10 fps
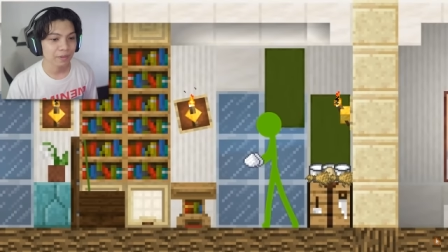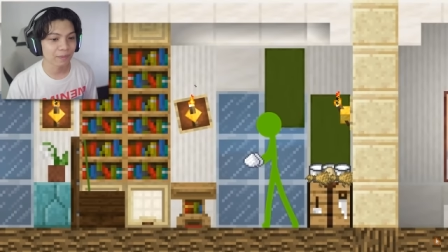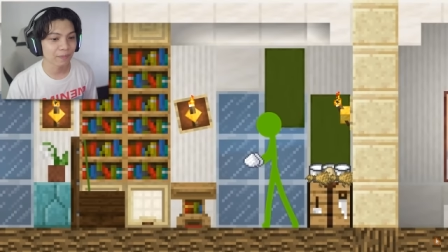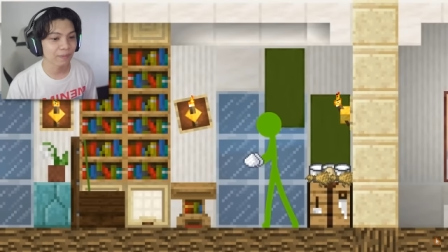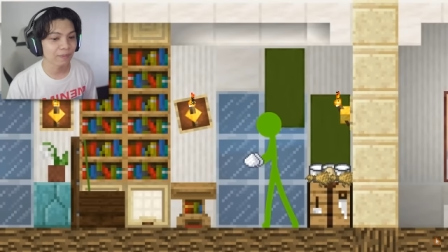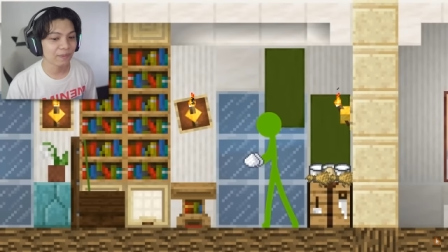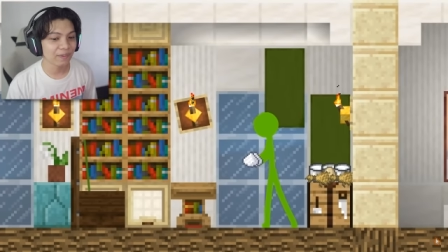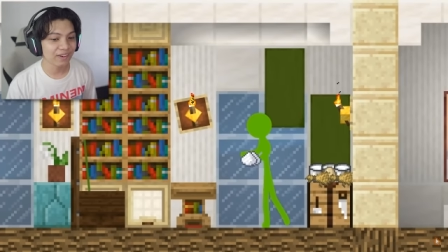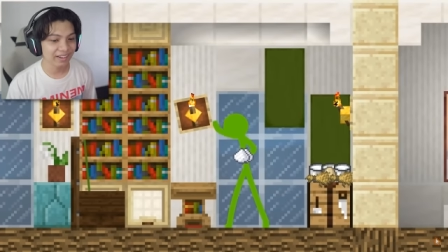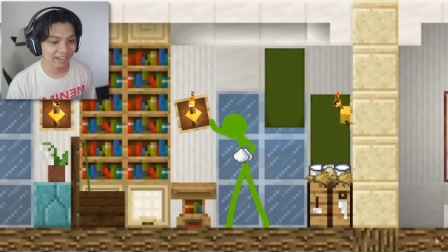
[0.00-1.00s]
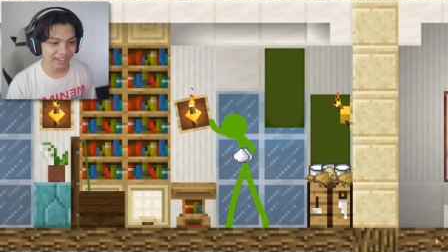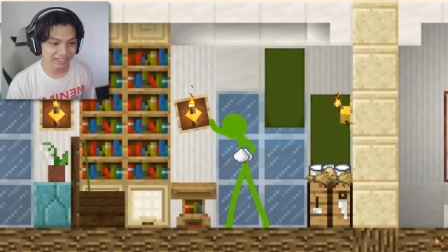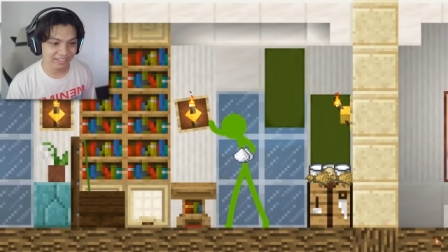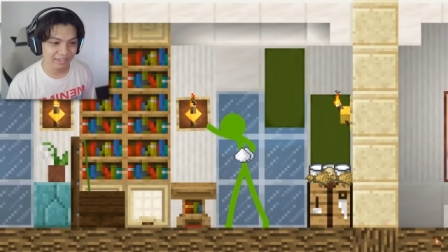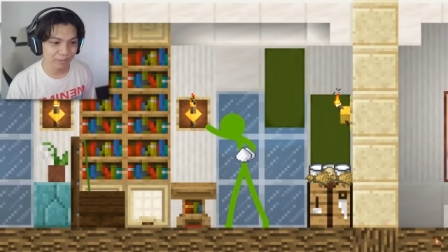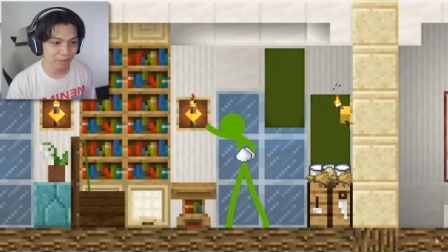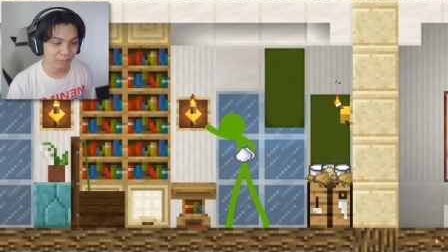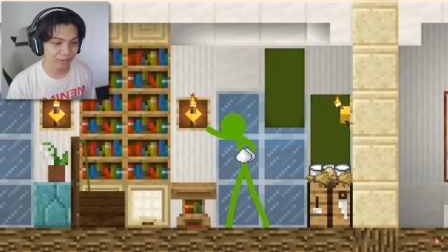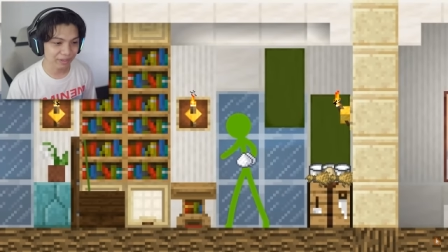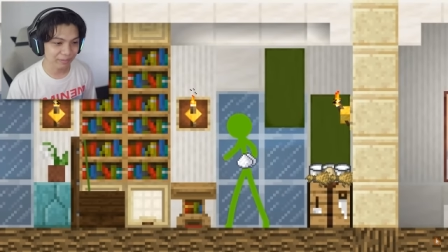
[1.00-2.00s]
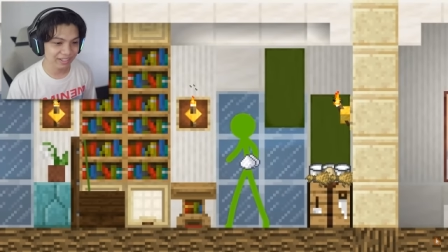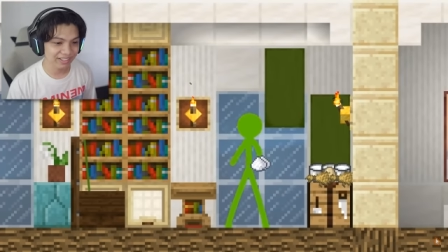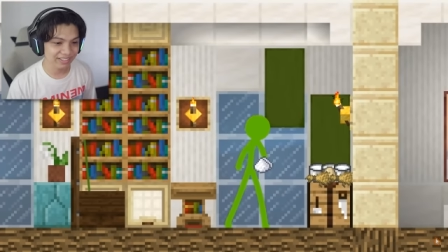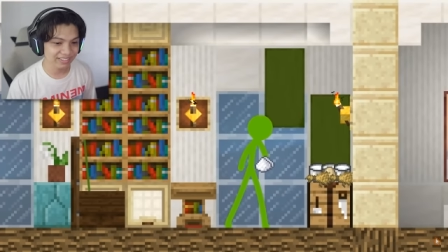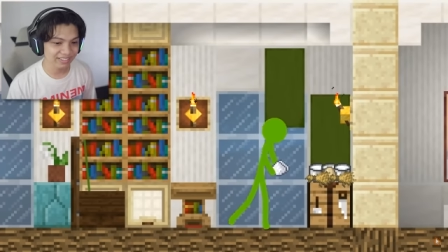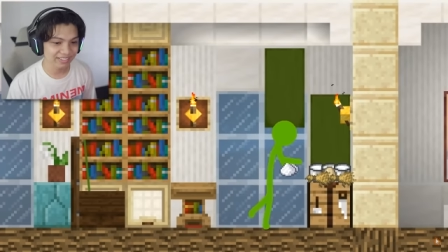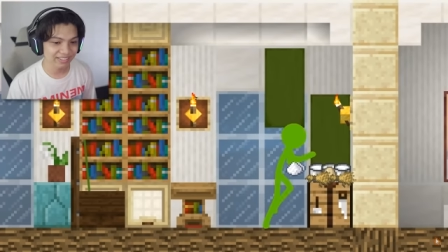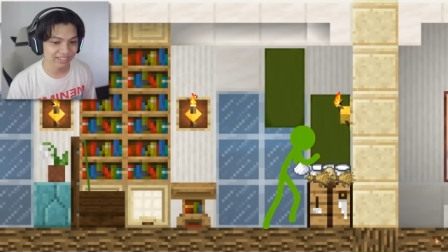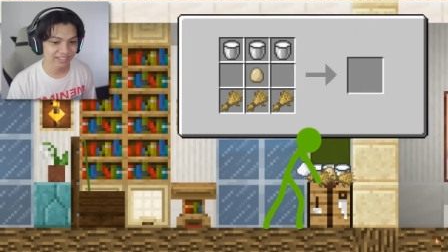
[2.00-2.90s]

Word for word: Oke, okay. dia mau ngebuat apa ini guys?